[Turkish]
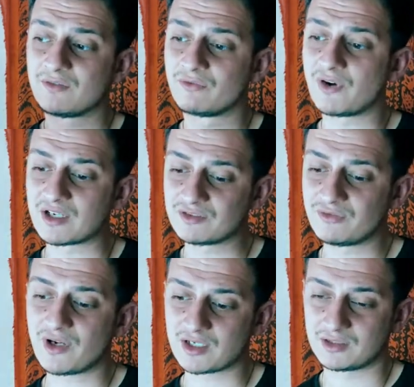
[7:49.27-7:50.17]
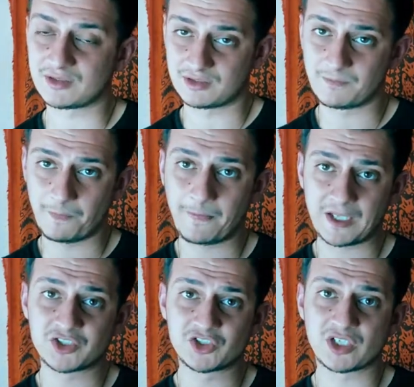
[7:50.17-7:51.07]
Farklı farklı
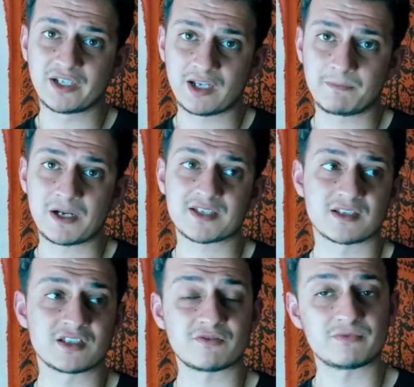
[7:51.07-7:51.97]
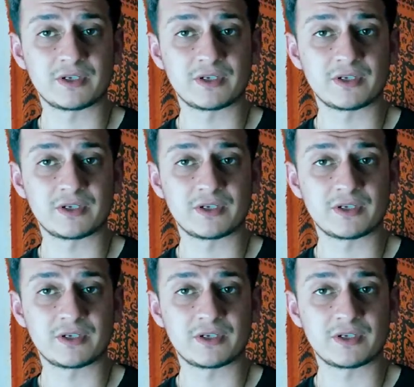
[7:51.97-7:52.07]
şişelere yaparsanız,